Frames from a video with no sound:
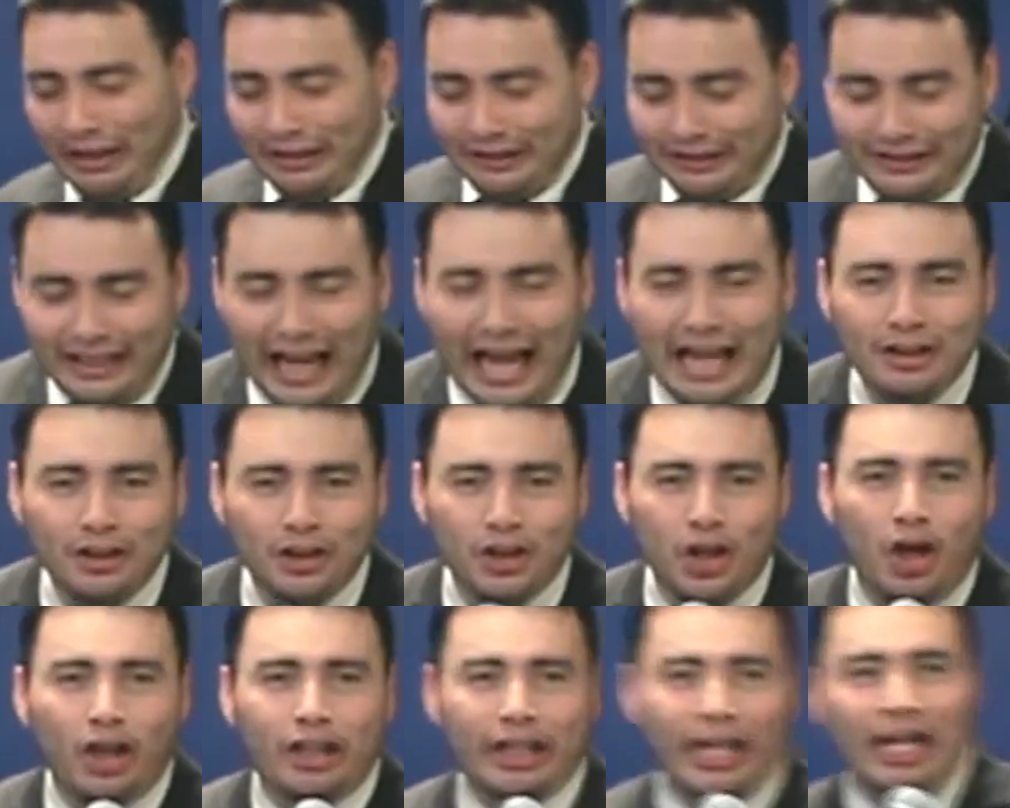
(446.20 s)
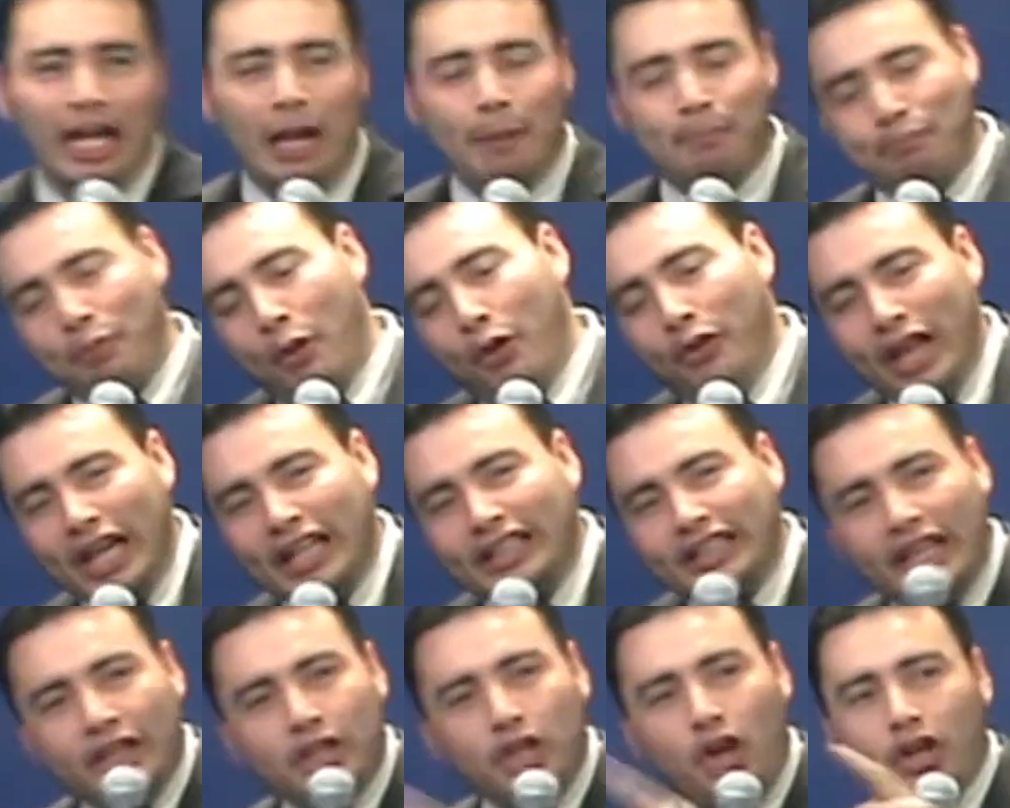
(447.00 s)
pensando que era el
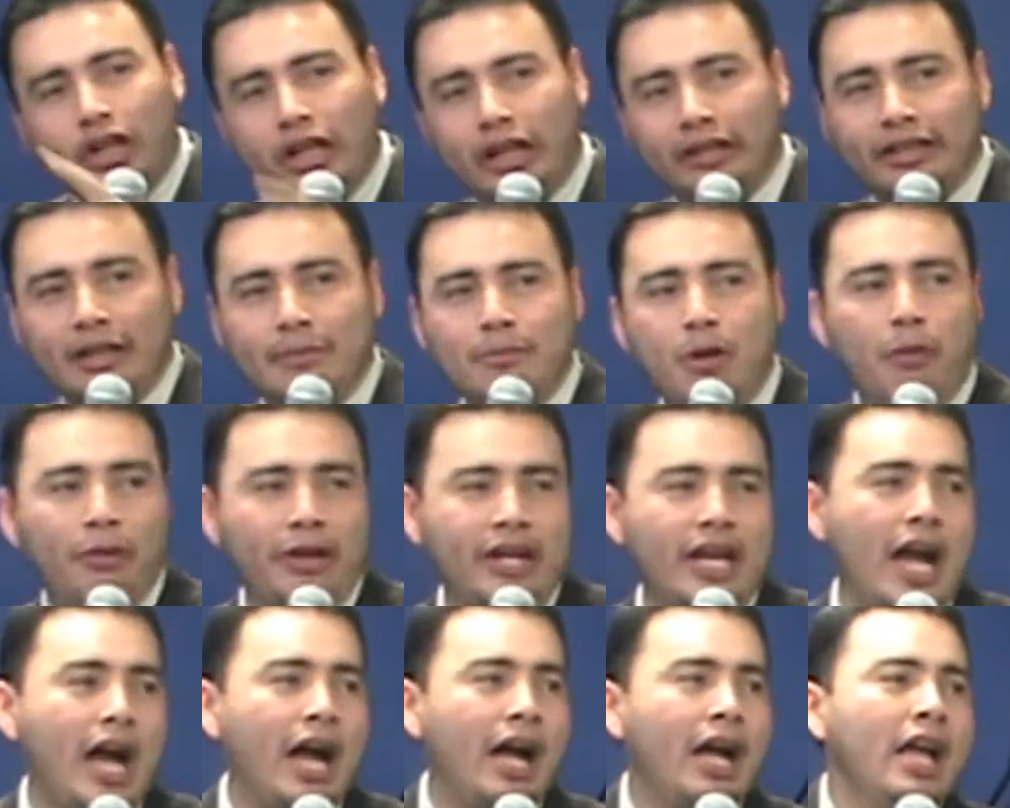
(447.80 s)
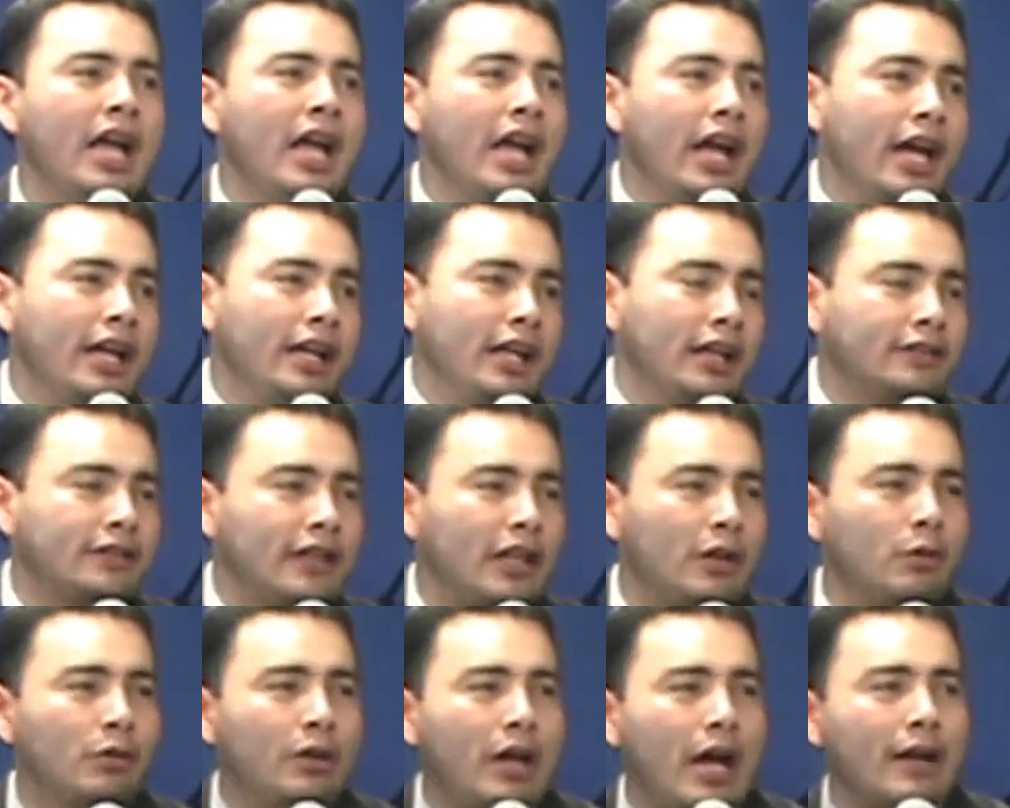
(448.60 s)
poder de Dios que se movía en
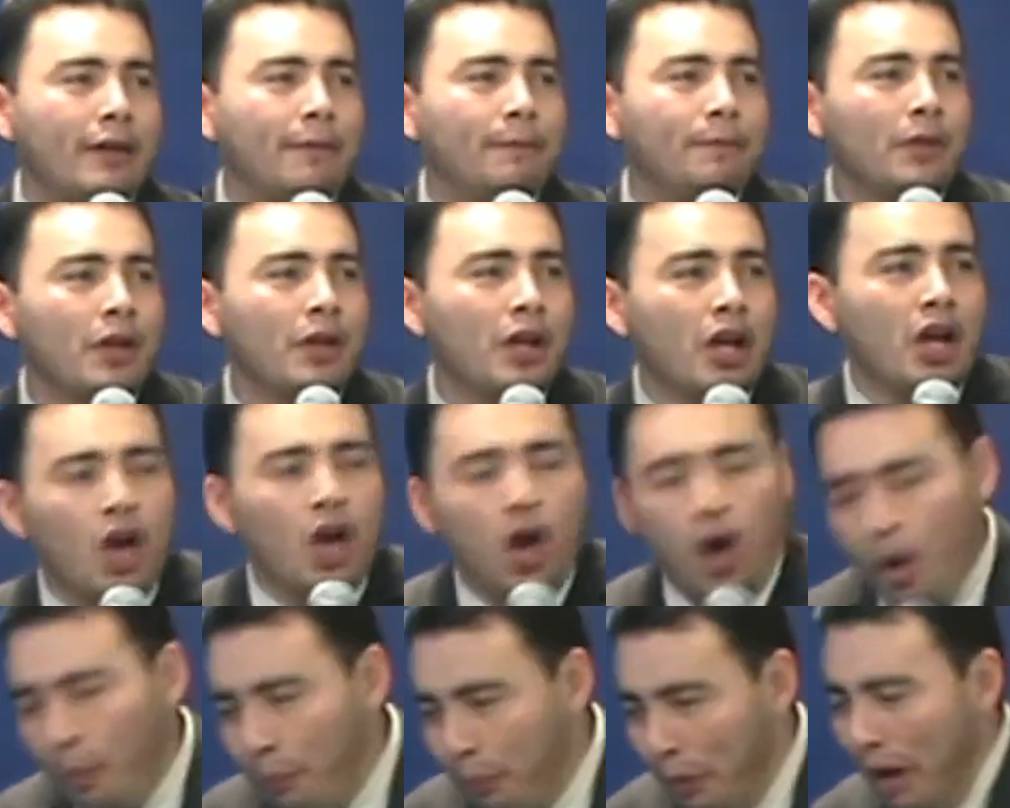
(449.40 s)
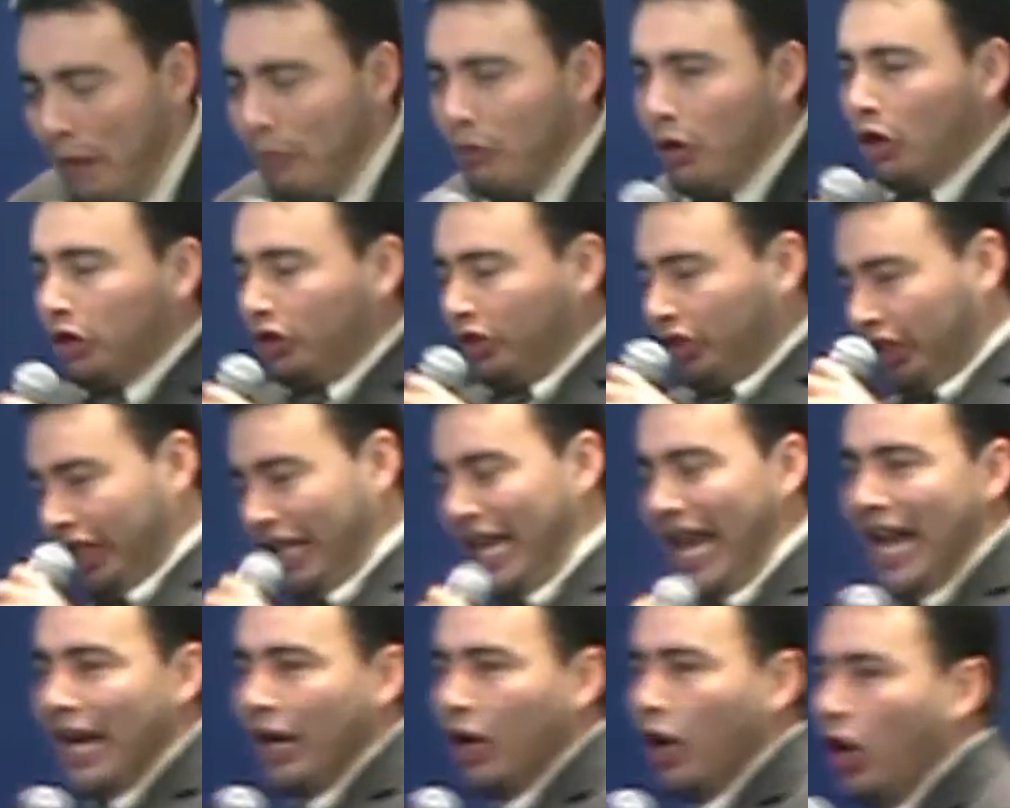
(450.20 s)
ese lugar. Un pueblo
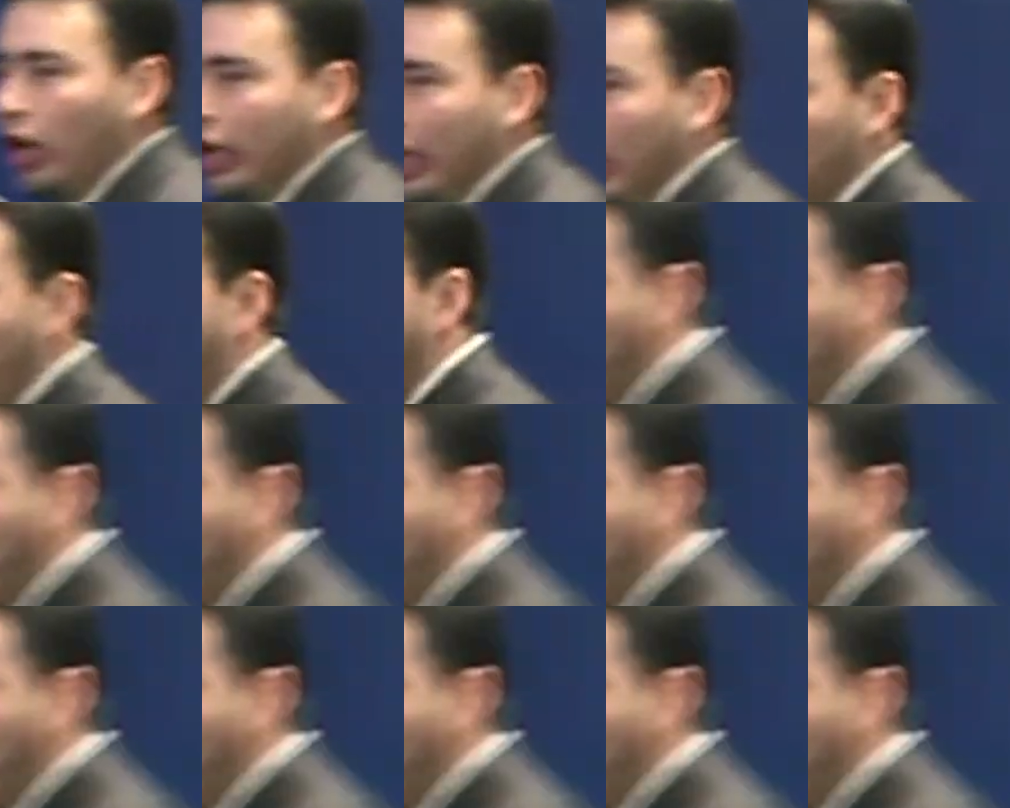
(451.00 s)
ciego que